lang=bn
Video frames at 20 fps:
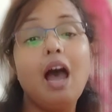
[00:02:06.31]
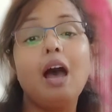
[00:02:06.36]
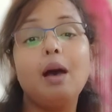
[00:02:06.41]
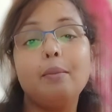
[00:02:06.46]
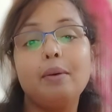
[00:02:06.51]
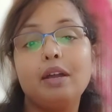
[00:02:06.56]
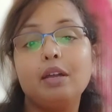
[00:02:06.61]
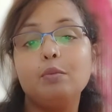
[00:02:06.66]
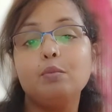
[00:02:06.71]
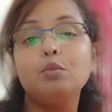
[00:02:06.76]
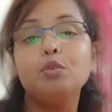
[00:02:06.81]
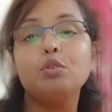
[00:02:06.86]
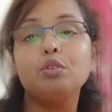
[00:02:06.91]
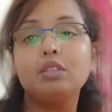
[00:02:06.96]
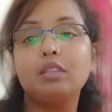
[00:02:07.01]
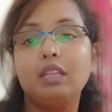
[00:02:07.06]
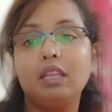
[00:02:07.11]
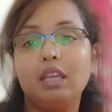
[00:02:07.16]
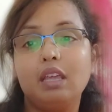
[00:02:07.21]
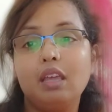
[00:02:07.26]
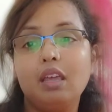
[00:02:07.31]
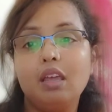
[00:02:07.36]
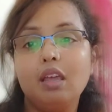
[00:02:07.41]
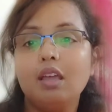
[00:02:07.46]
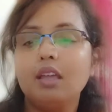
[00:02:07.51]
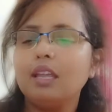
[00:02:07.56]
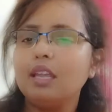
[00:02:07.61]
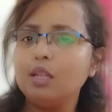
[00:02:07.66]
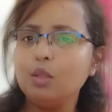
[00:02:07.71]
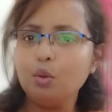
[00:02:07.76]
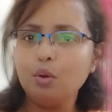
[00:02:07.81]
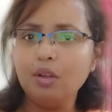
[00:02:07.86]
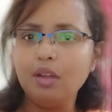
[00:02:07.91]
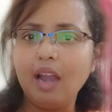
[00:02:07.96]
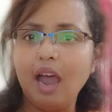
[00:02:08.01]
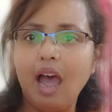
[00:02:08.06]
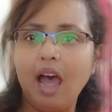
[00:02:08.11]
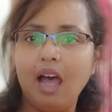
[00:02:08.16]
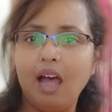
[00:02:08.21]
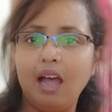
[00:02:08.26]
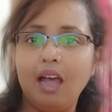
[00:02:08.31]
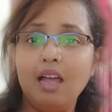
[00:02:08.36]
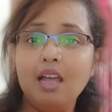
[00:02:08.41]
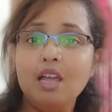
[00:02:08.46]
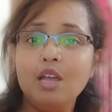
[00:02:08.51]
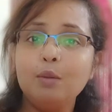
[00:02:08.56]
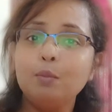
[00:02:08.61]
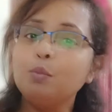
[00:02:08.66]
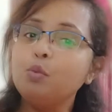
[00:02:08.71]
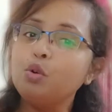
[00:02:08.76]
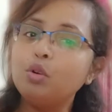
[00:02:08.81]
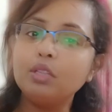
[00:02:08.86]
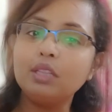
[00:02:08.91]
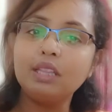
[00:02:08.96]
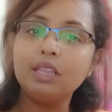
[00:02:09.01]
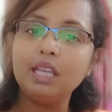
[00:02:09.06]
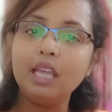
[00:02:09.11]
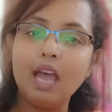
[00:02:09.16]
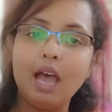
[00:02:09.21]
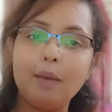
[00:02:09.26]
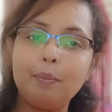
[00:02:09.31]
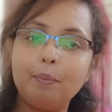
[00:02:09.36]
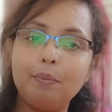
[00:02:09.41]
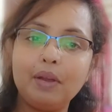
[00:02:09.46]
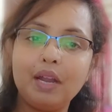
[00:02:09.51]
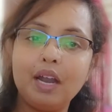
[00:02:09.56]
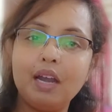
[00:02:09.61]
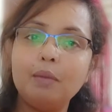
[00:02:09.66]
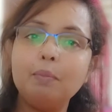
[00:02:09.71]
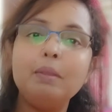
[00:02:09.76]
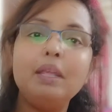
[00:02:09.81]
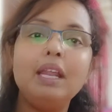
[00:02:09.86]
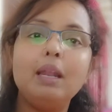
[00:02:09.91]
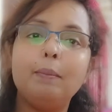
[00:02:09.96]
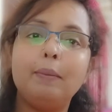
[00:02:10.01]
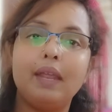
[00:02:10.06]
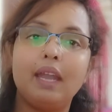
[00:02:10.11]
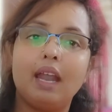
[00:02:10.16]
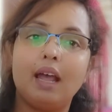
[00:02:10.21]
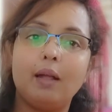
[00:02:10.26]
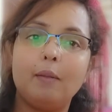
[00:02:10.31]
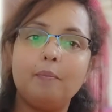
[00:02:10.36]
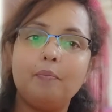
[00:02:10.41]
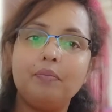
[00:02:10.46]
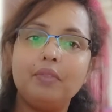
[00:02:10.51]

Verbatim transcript: আমার মুক্তি কিন্তু না মুক্তি আপনার মিলবে না